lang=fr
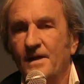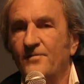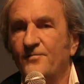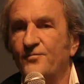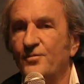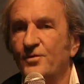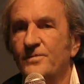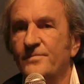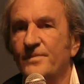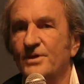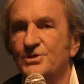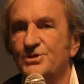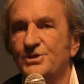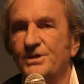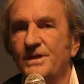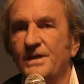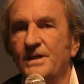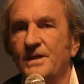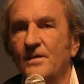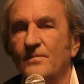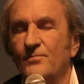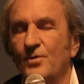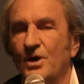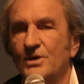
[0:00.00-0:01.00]
Et il faut
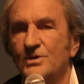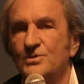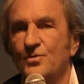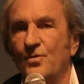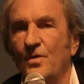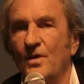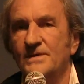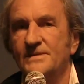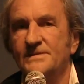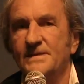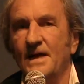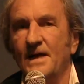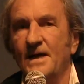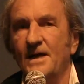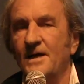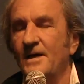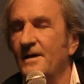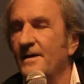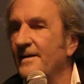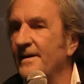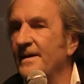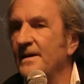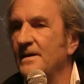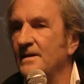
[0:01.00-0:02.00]
imaginer Ambroise
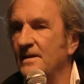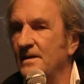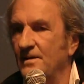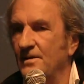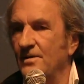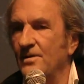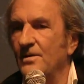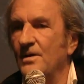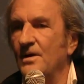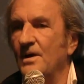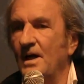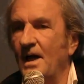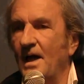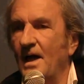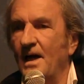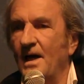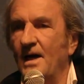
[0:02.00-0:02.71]
Croizat euh,